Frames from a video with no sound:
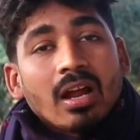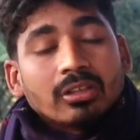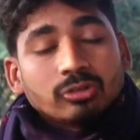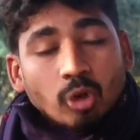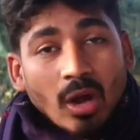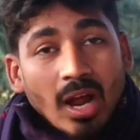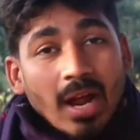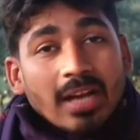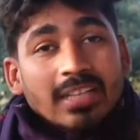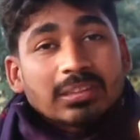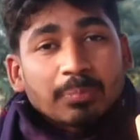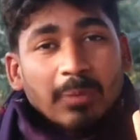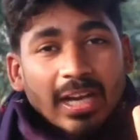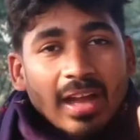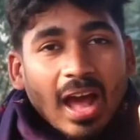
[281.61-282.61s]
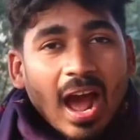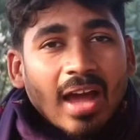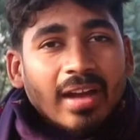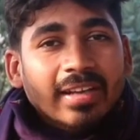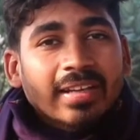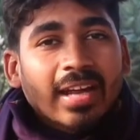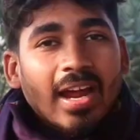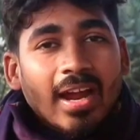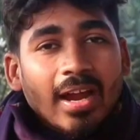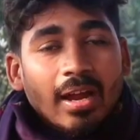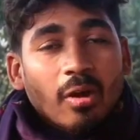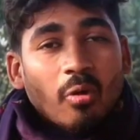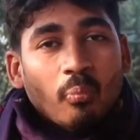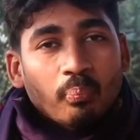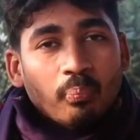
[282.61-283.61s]
जो है स्पीड आ रही है
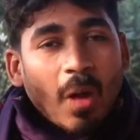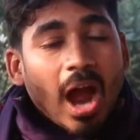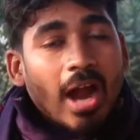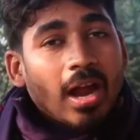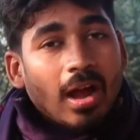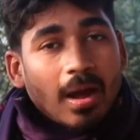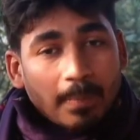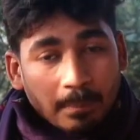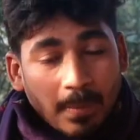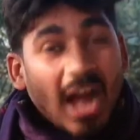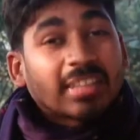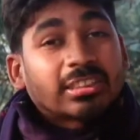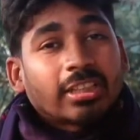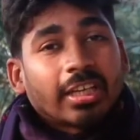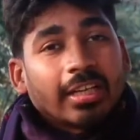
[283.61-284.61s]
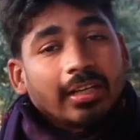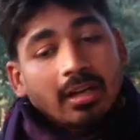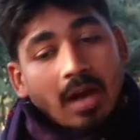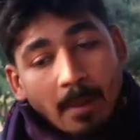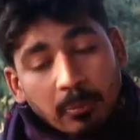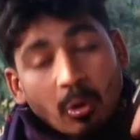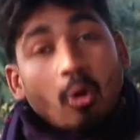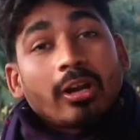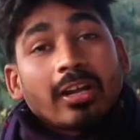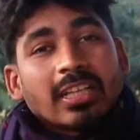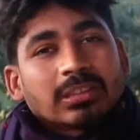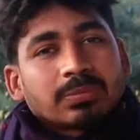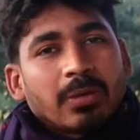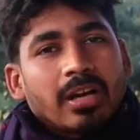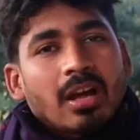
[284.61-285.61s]
पाँच की अपलोडिंग
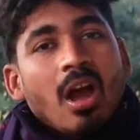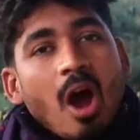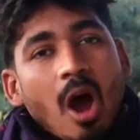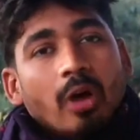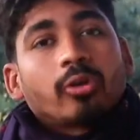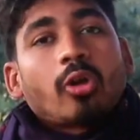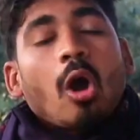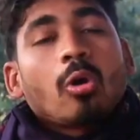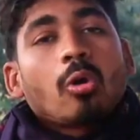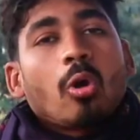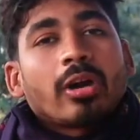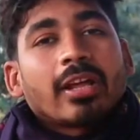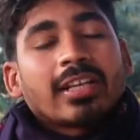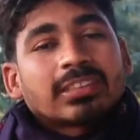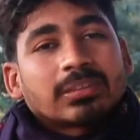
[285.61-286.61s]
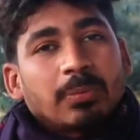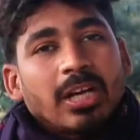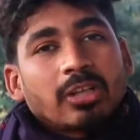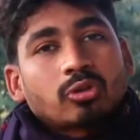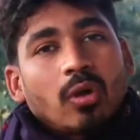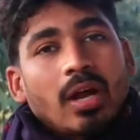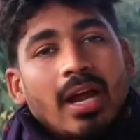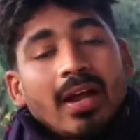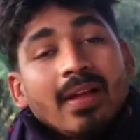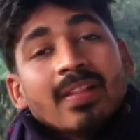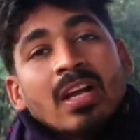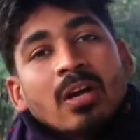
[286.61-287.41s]
स्पीड और डाउनलोडिंग स्पीड जो है